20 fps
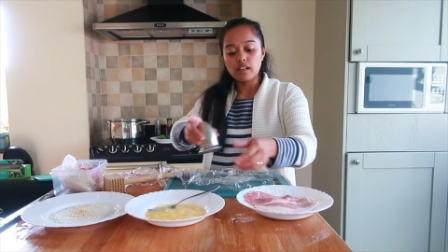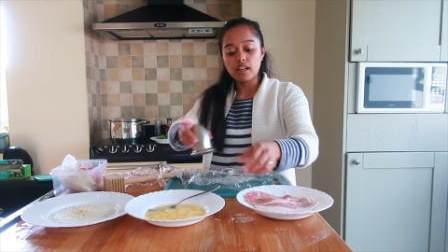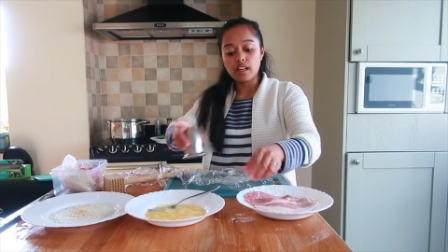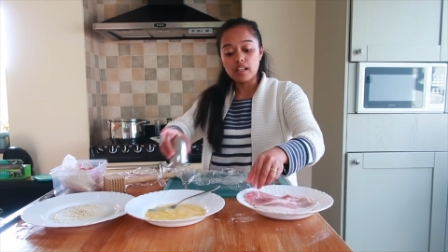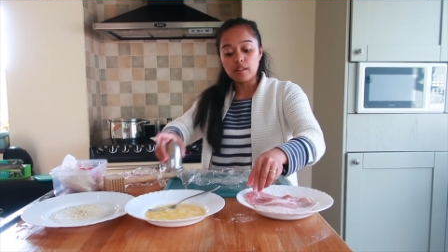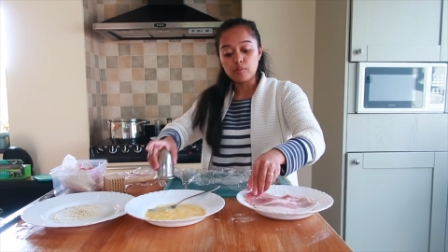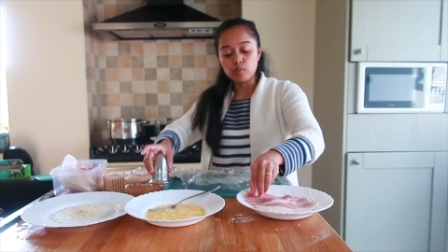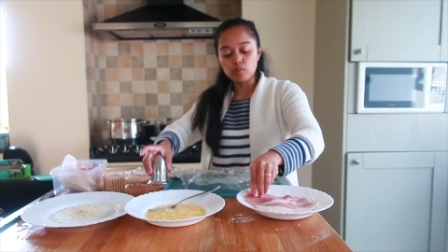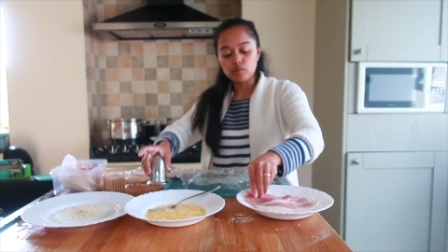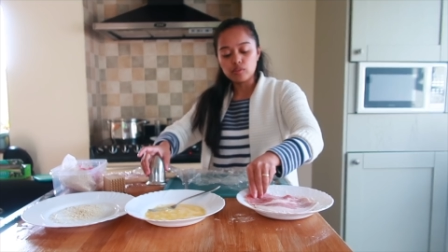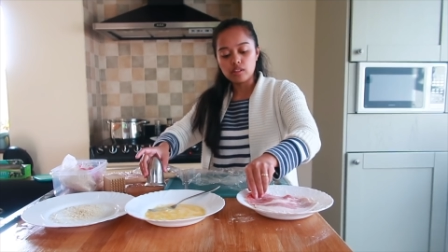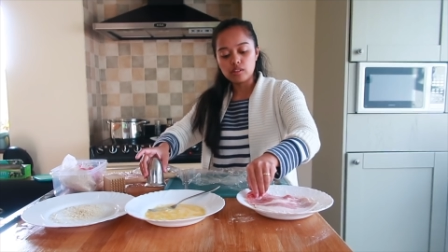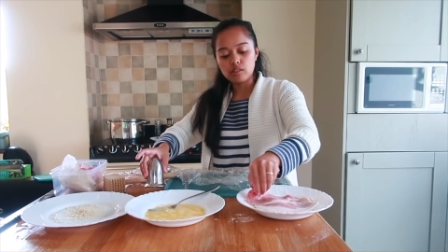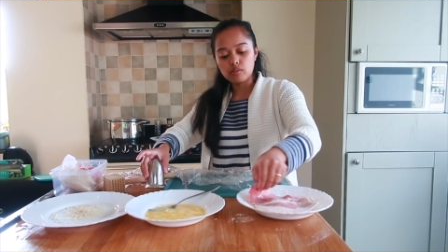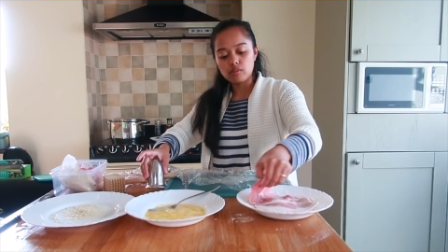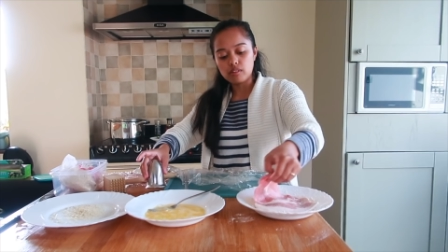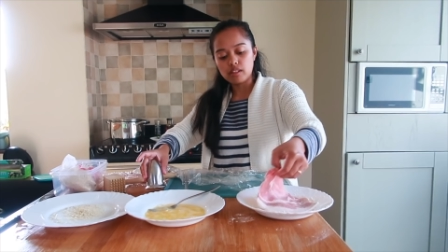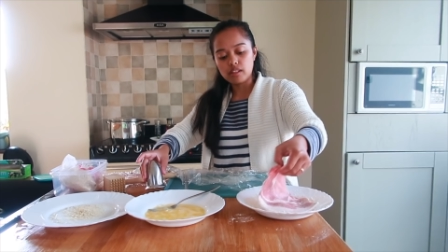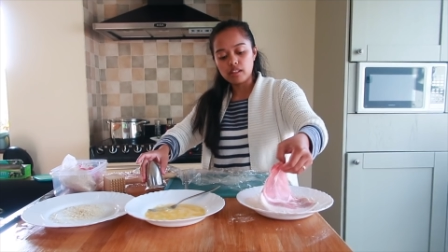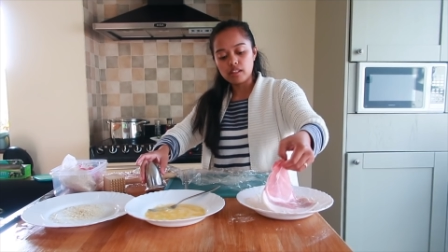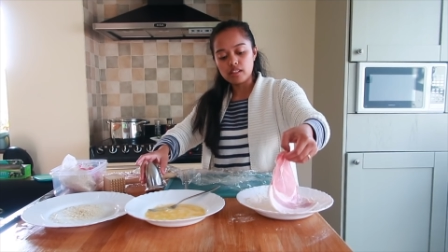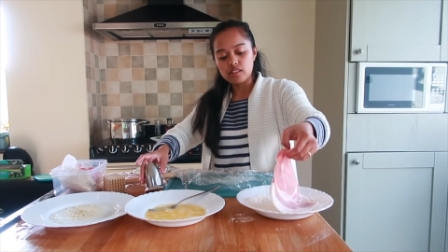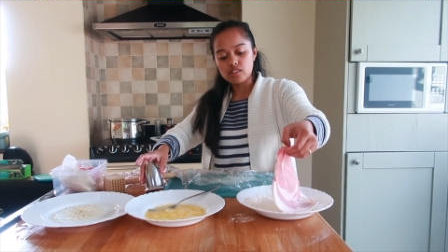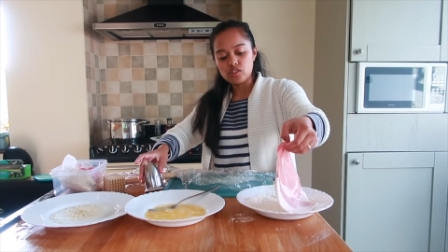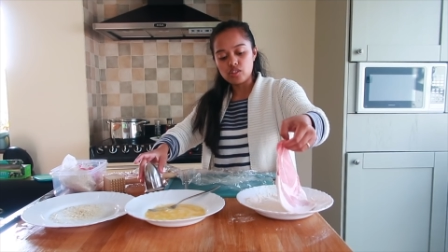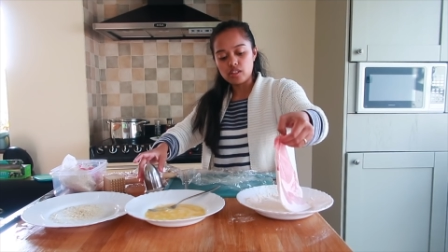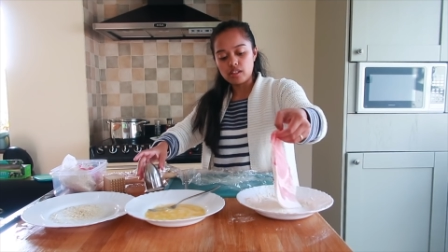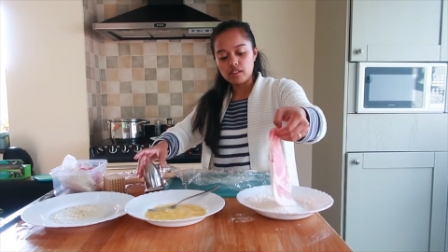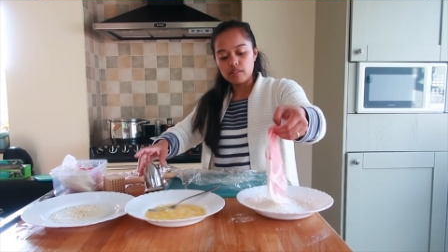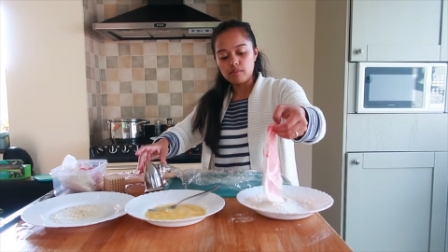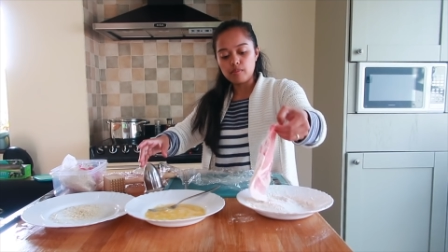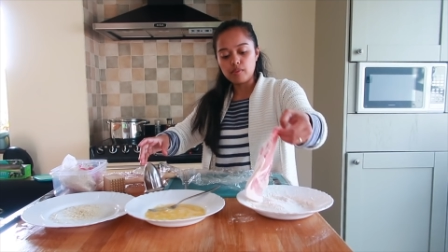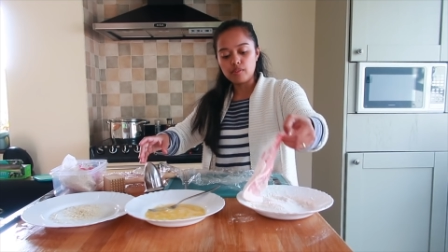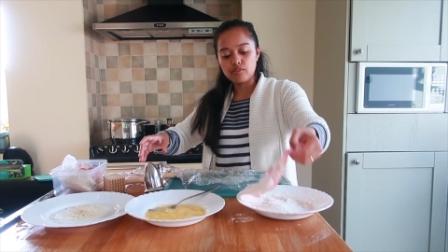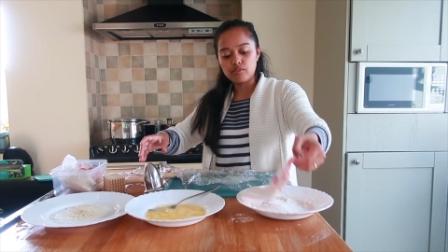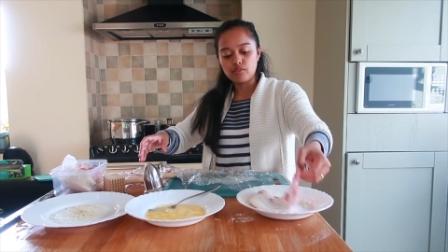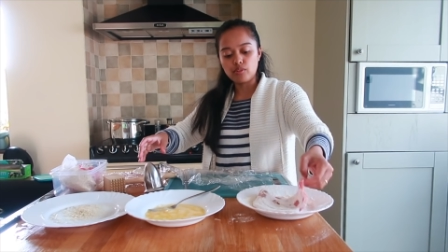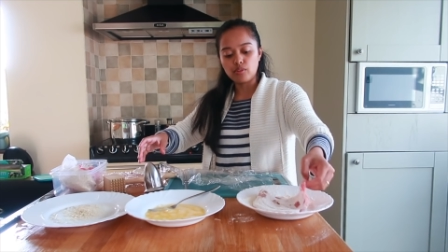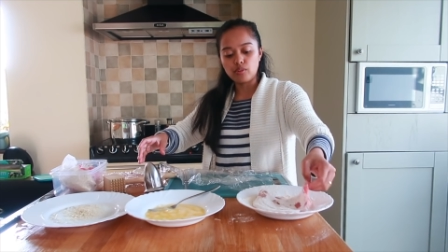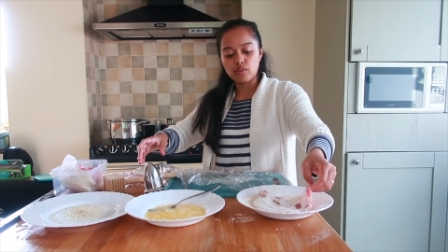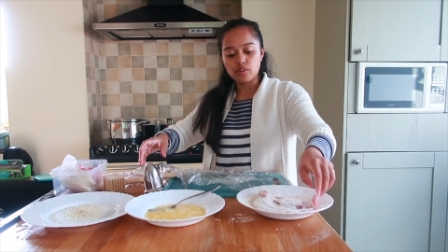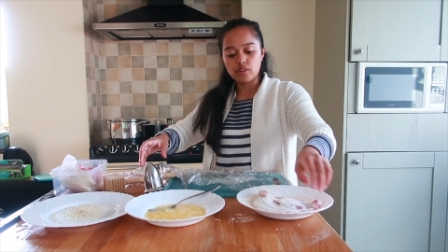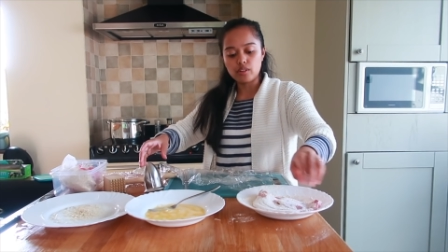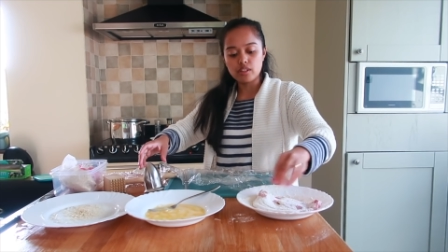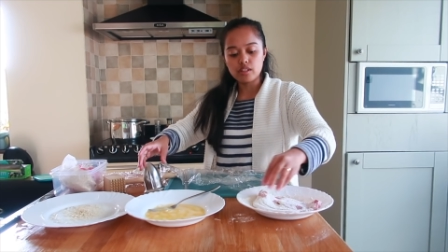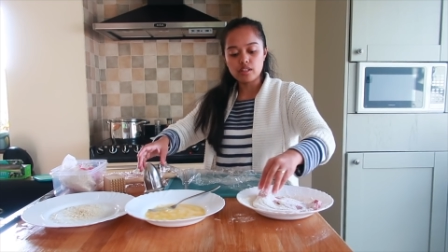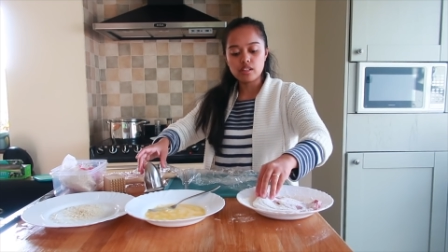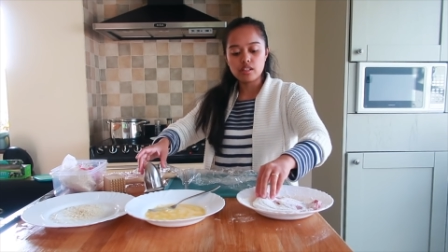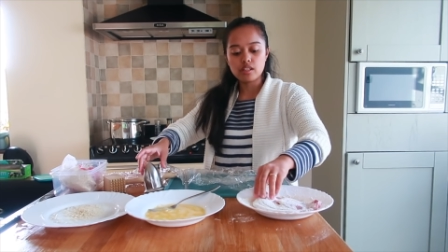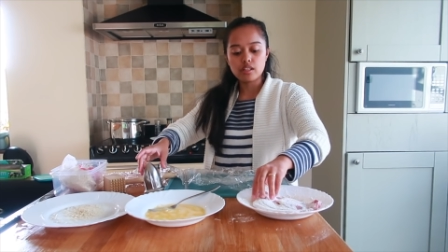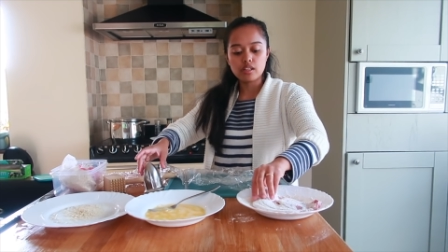Kalimutan kong lagyan siya before.